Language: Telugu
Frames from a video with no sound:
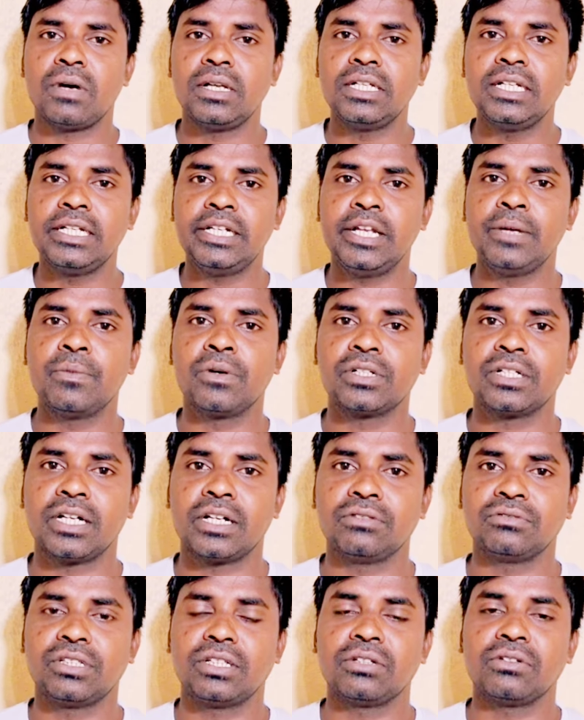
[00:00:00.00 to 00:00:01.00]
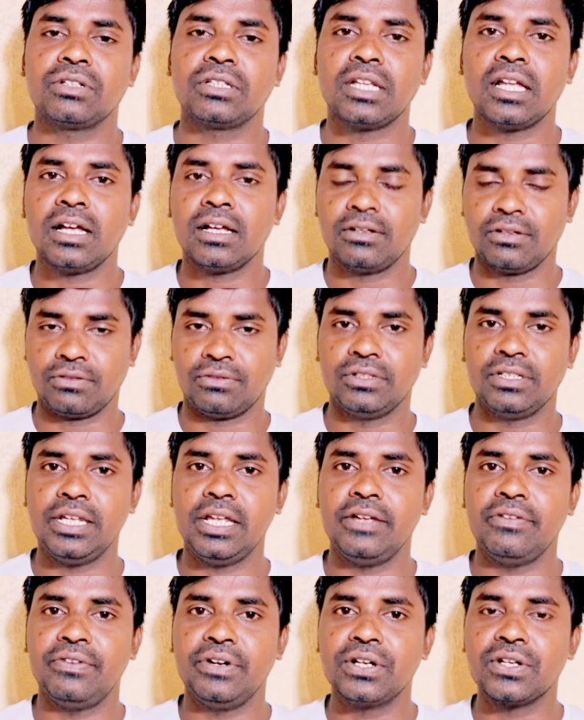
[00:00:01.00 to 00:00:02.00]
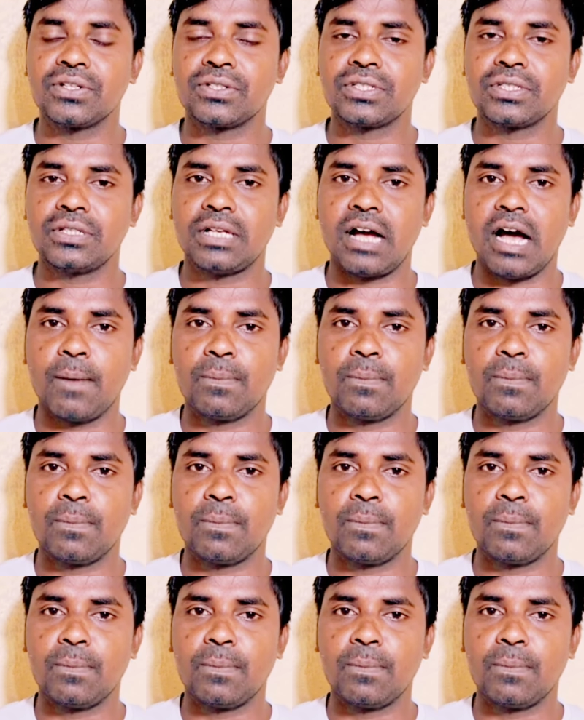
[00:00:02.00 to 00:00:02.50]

మళ్ళీ డిమోటెడ్ అవుతారు ఇట్లా కొన్ని వీడియోస్